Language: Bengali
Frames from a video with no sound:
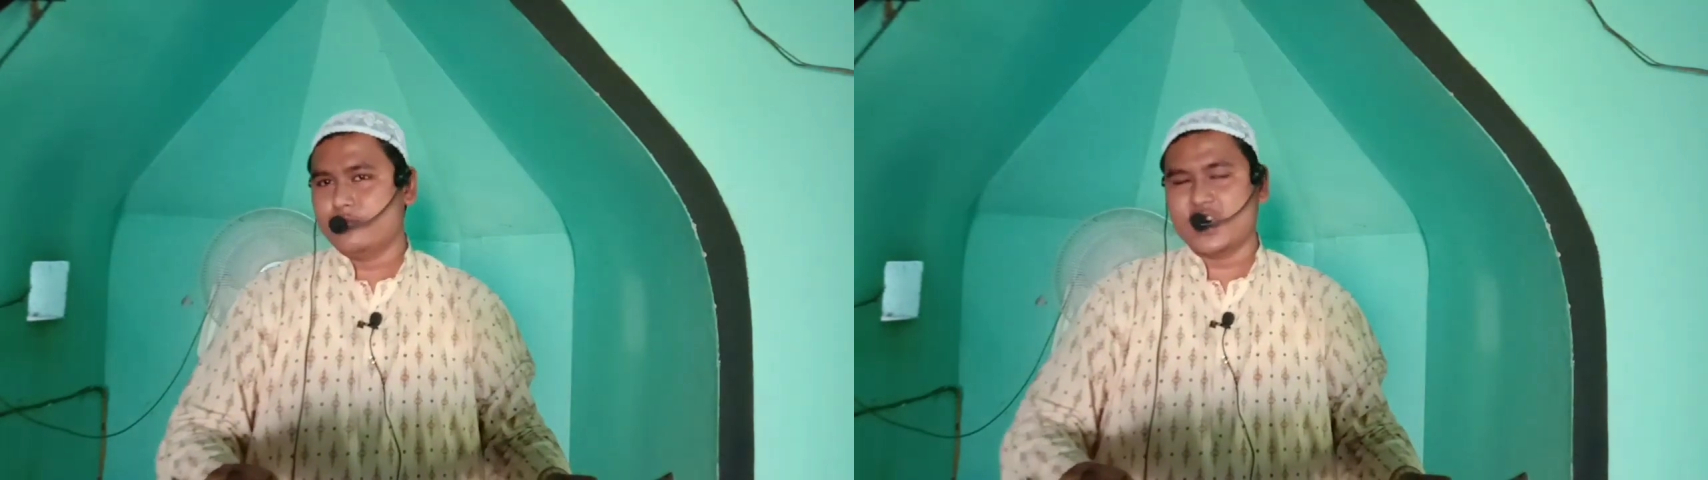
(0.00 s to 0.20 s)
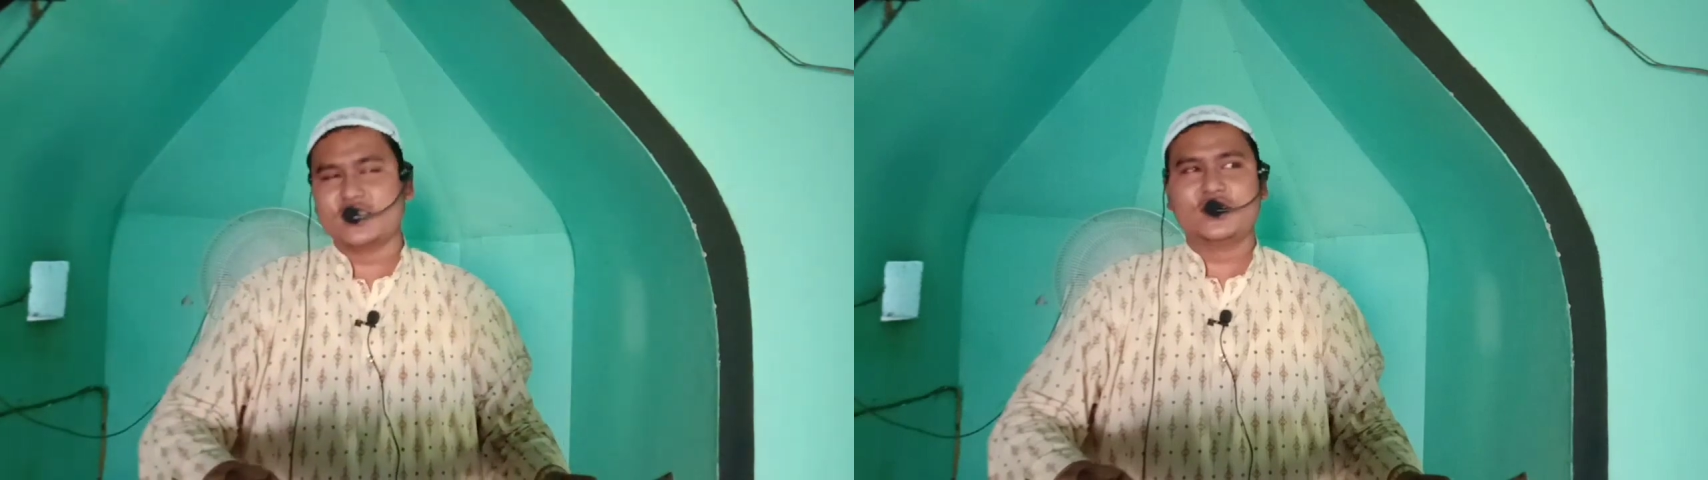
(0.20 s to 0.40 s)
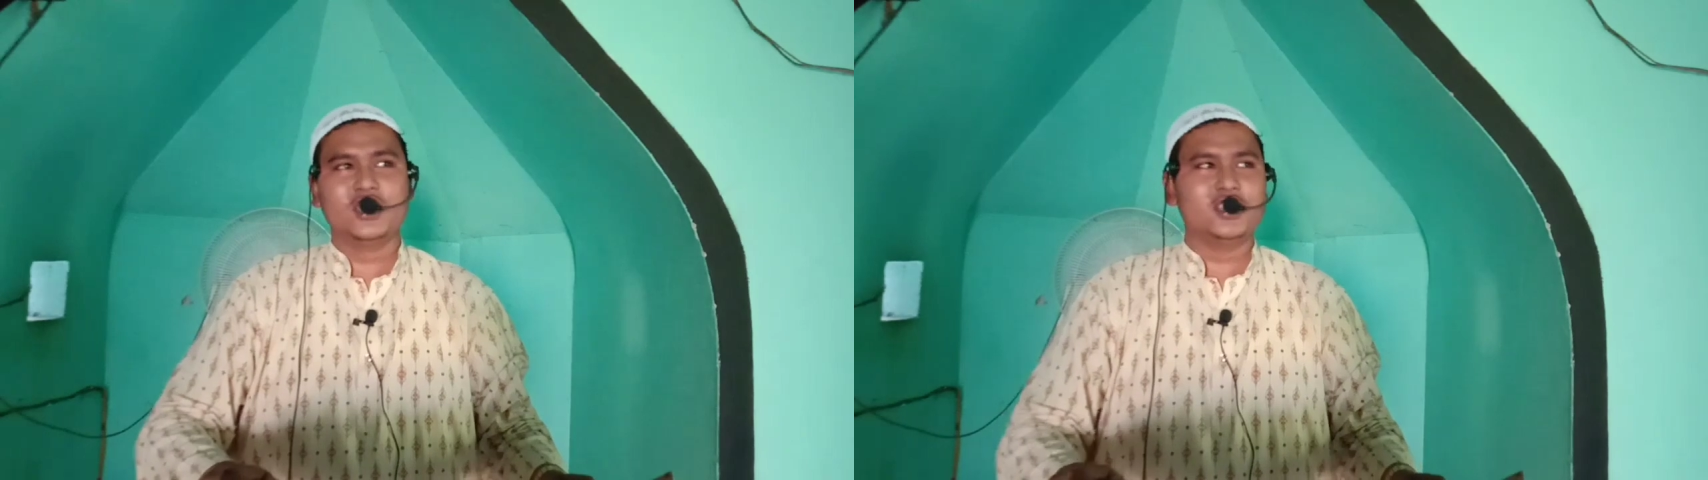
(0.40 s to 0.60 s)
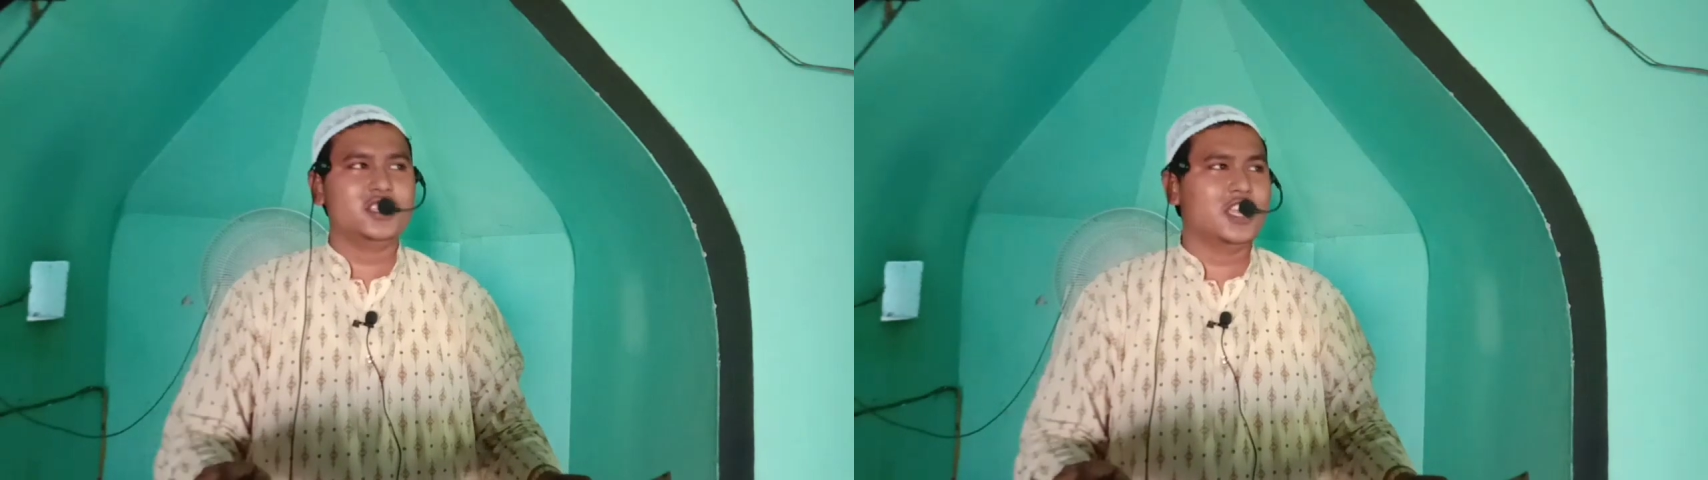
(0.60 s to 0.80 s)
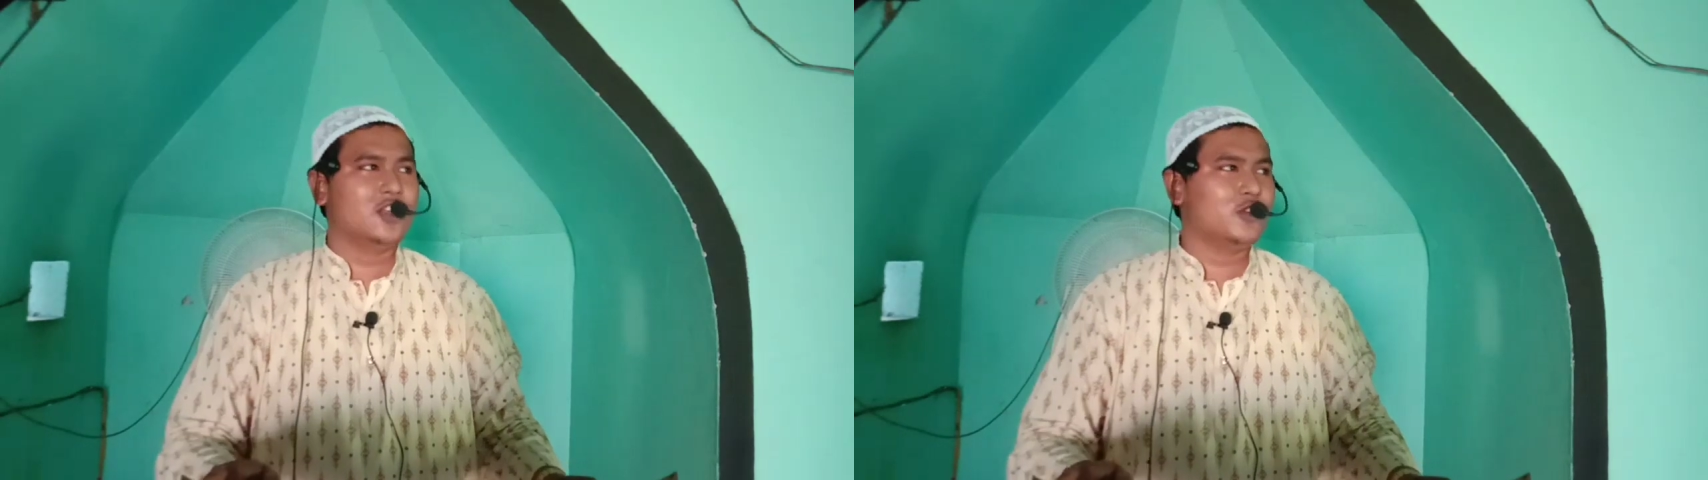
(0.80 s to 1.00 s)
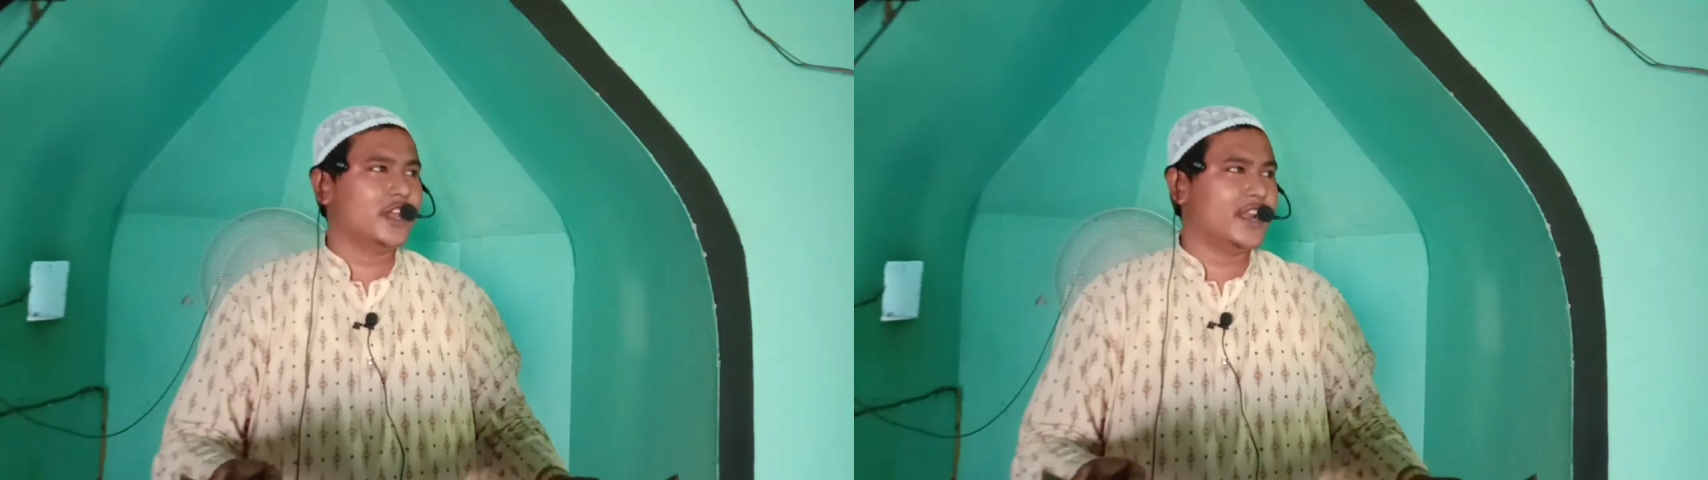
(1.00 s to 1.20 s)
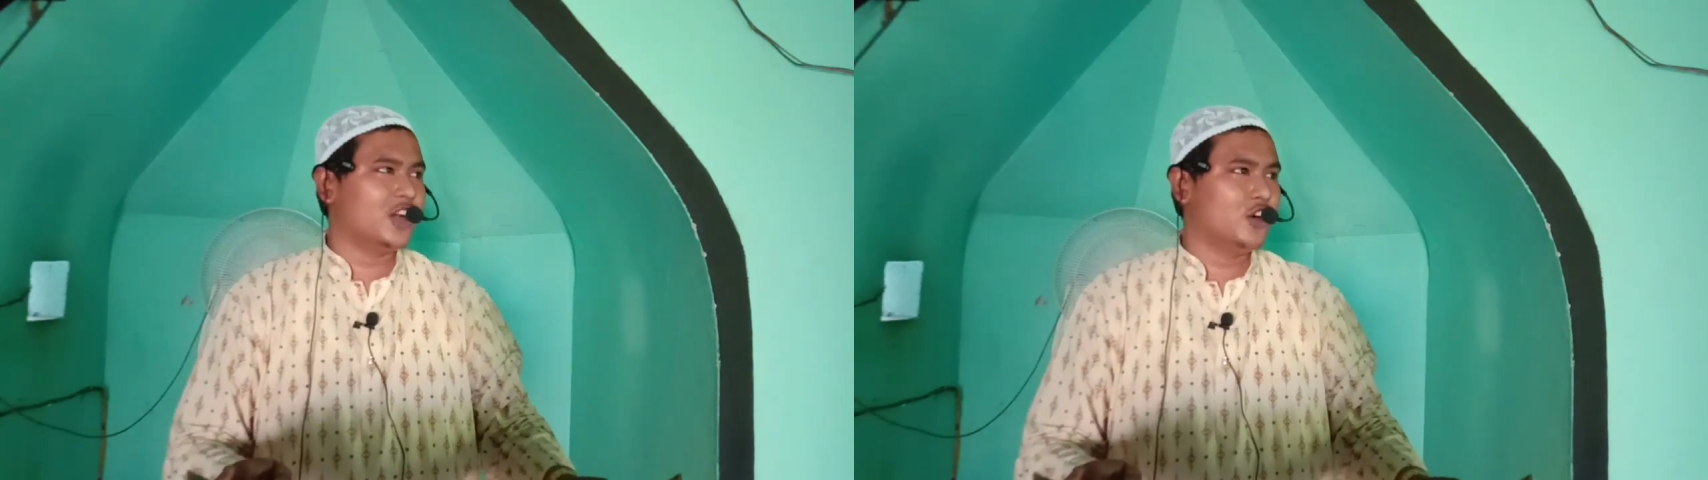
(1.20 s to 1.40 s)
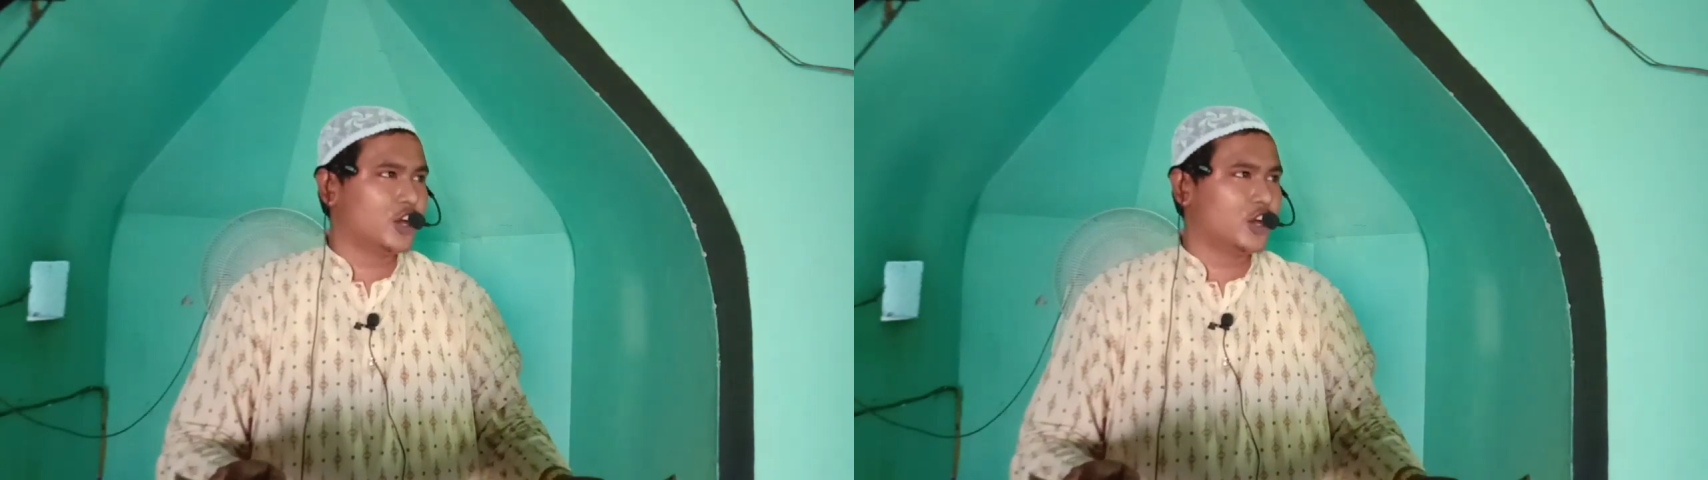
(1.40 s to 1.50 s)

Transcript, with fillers: মসজিদ নিয়ে লোকেরা